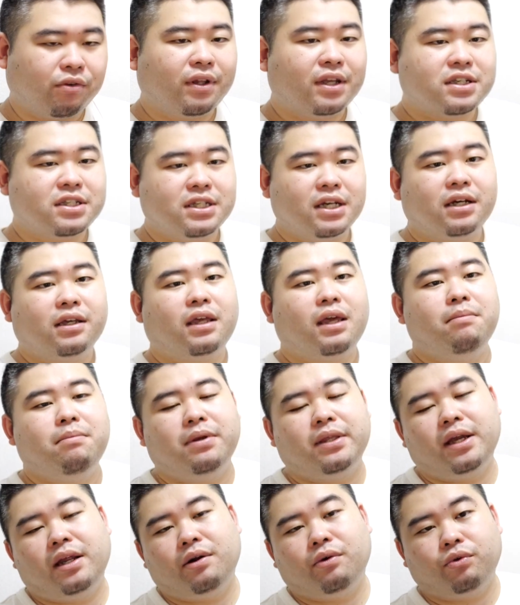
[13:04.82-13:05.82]
後出しじゃんけん
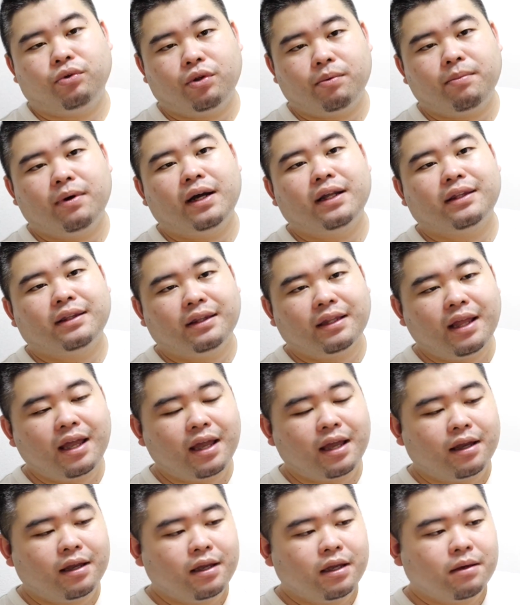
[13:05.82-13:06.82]
みたいなこともあっ
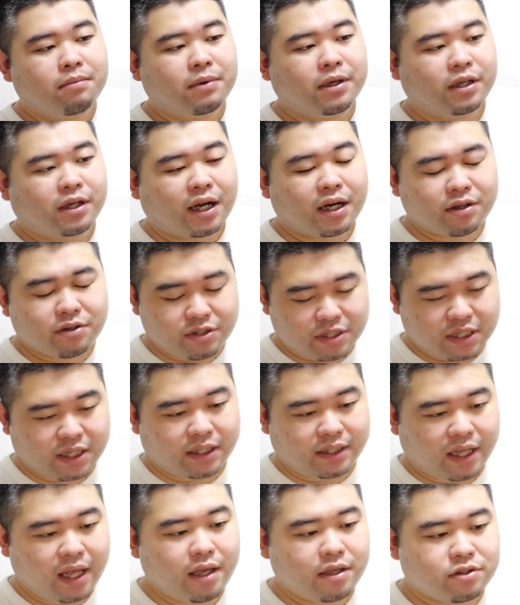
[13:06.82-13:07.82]
て、各自
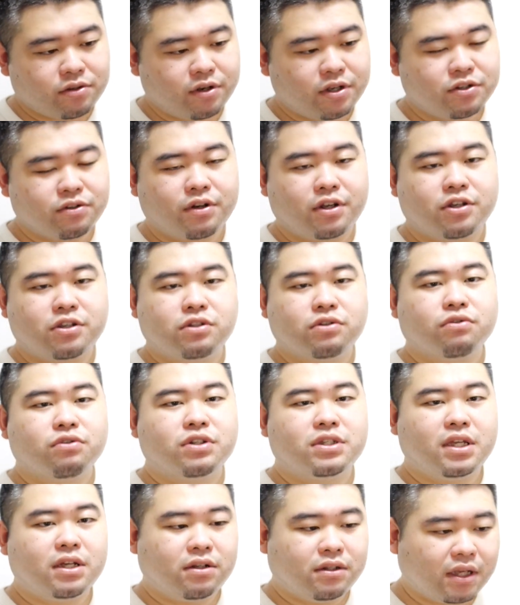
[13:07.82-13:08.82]
がね、それぞれ主張
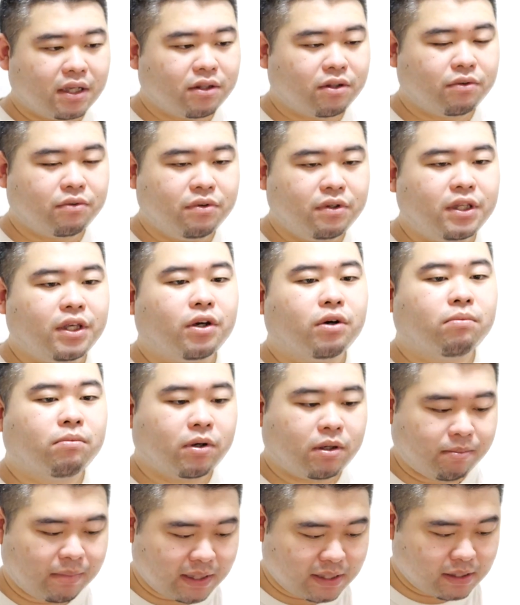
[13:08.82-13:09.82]
してるなというふうに
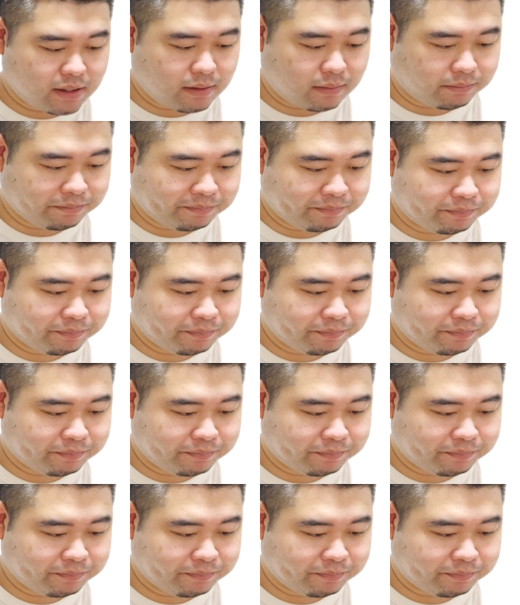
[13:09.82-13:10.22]
思います。